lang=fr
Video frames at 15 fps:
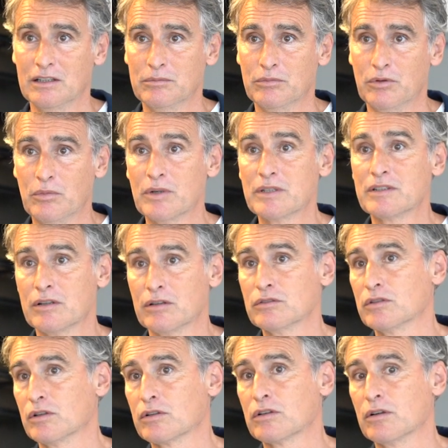pour moi c'est
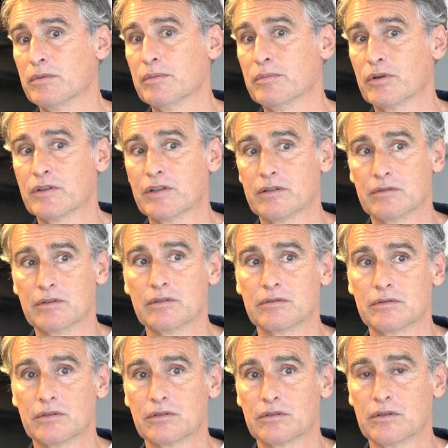un, club important.
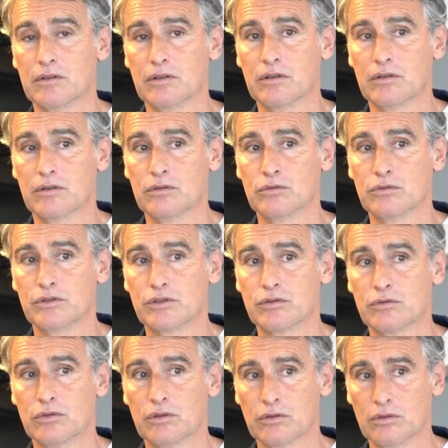Hein. Donc le
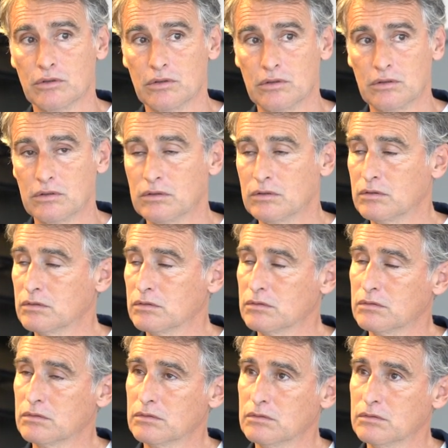discours de
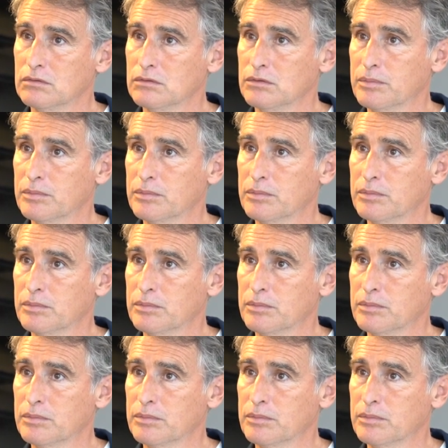le